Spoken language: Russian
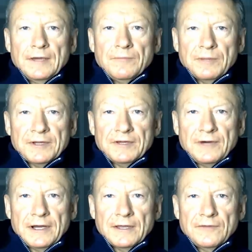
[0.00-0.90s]

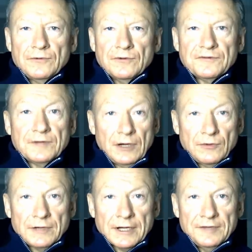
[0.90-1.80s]
Преподавание велось на
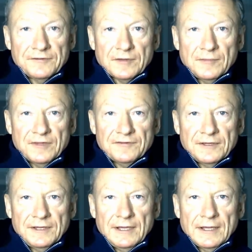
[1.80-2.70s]
украинском
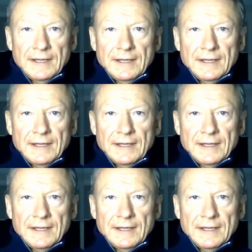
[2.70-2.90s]
языке.